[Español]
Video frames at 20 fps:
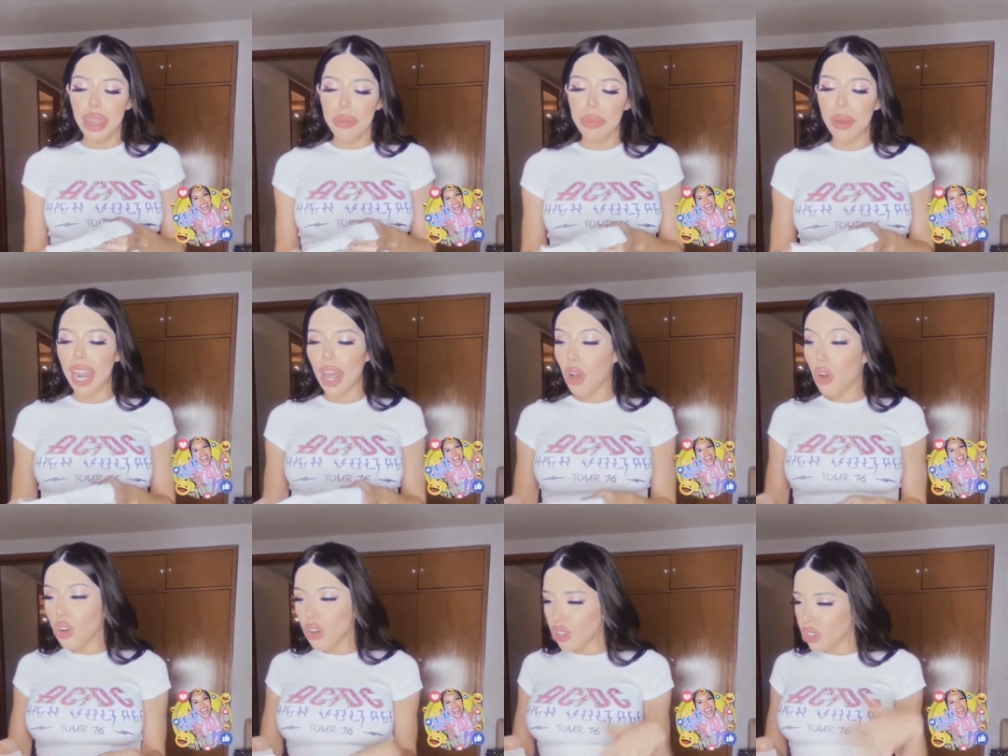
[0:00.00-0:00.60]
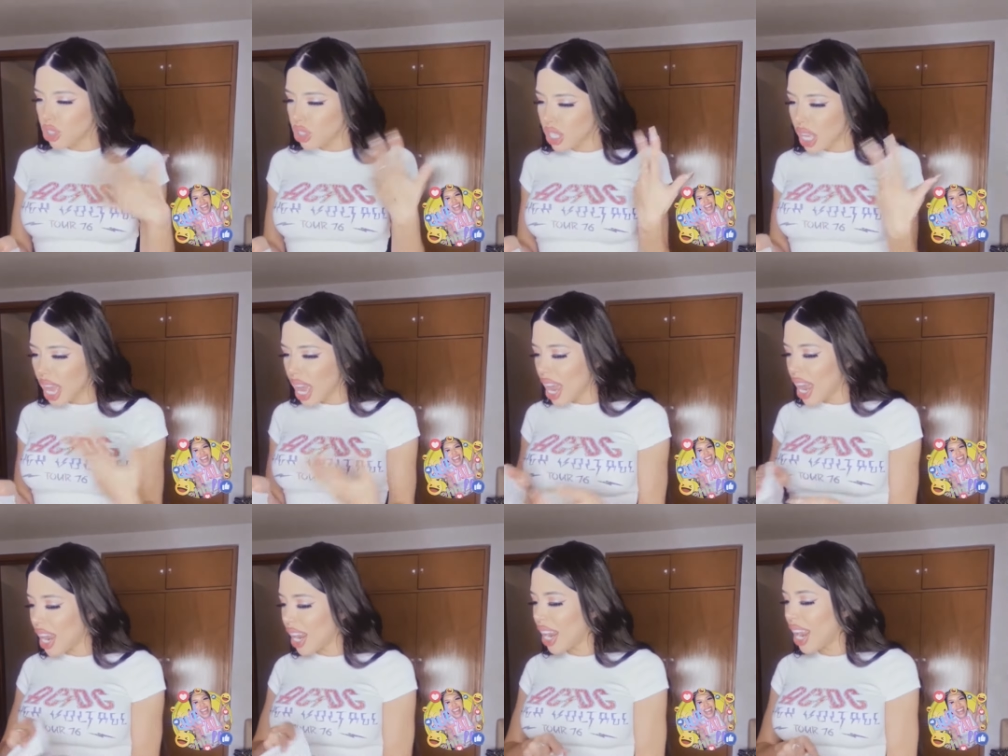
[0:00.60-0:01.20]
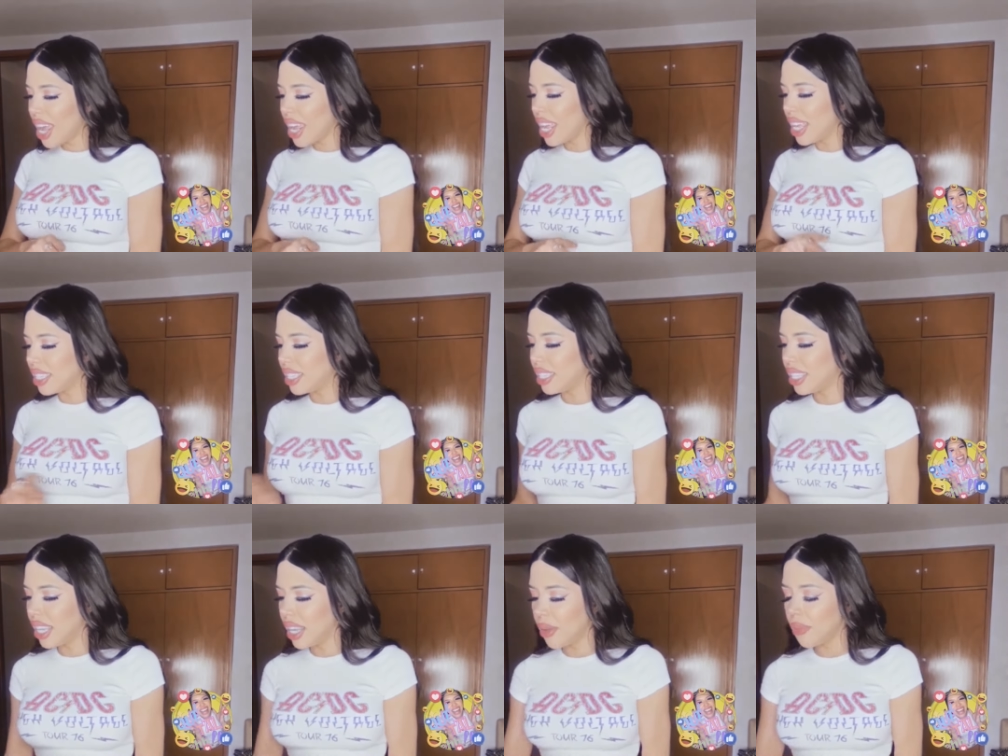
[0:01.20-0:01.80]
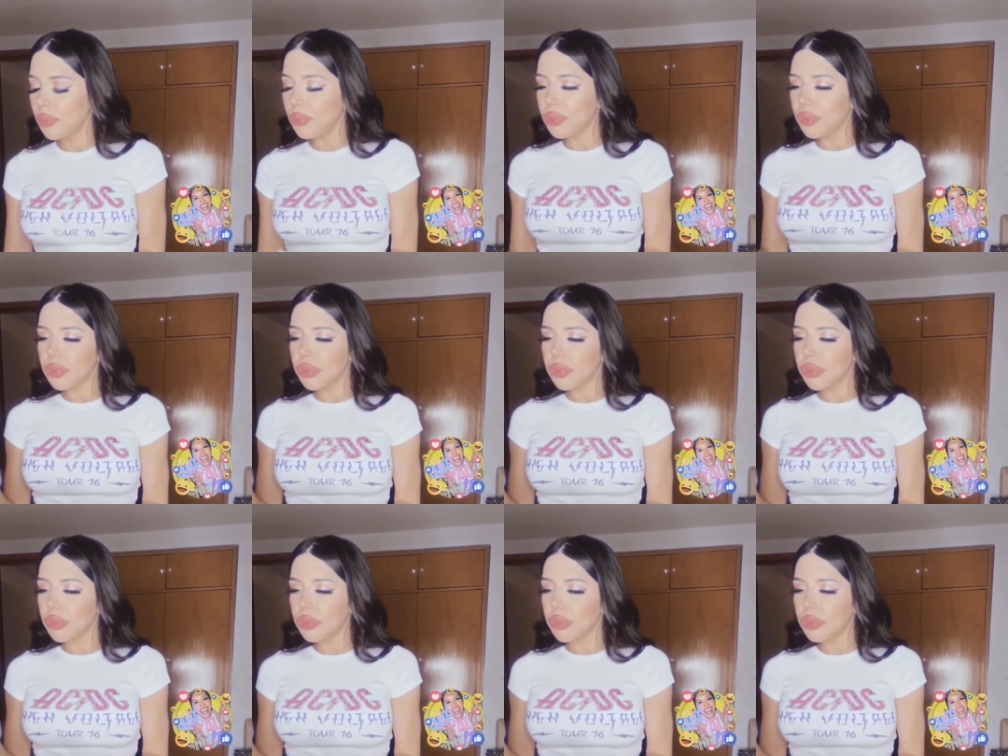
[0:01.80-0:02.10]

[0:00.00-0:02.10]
para conocerla y así.